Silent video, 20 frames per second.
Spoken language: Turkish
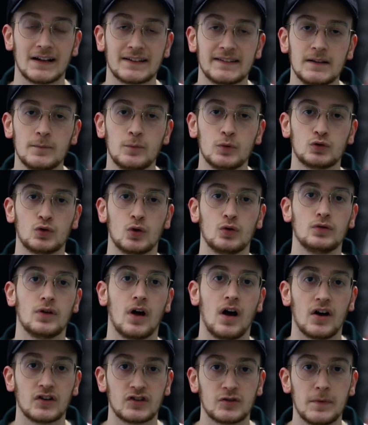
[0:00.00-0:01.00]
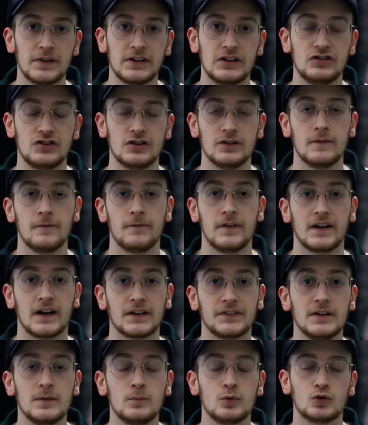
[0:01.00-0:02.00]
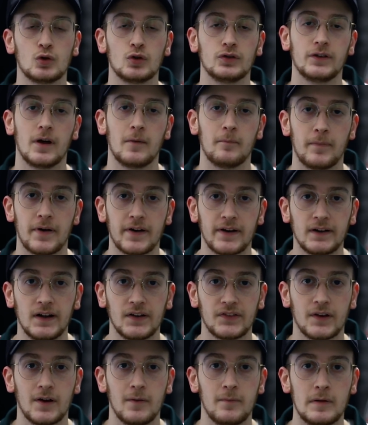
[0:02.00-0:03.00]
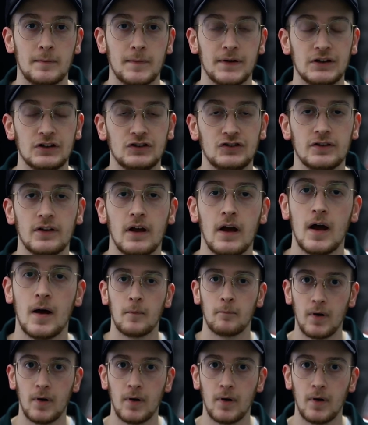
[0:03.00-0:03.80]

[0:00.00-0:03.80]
katıl butonunu açmak için ve katıl butonundan para kazanabilmek için